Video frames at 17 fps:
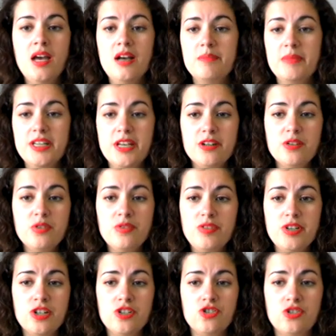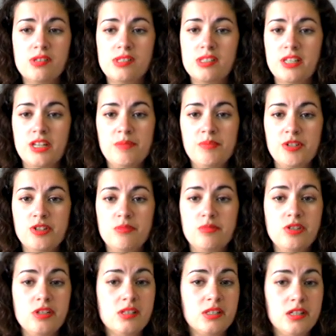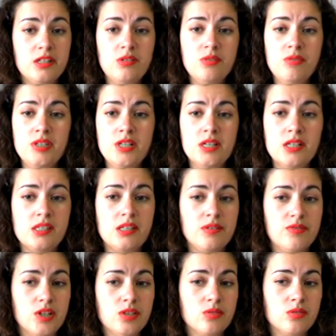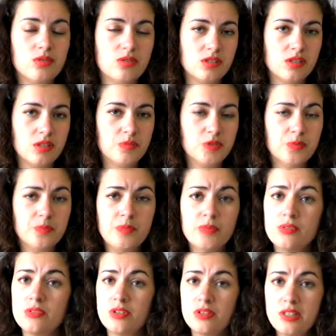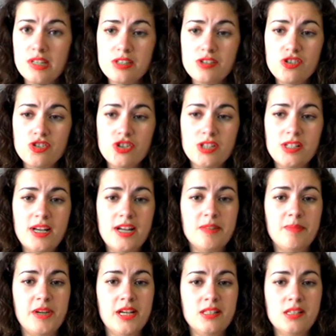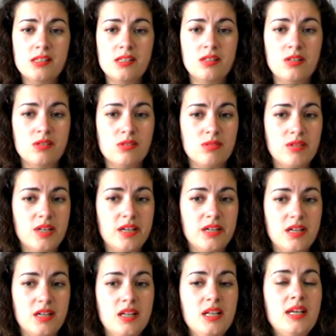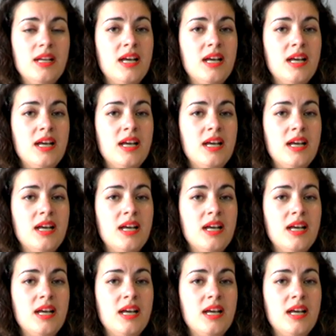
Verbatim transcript: Боярин уверен, что Серебряному не следует ехать к Ивану Грозному. Но князь не желает прятаться от государя.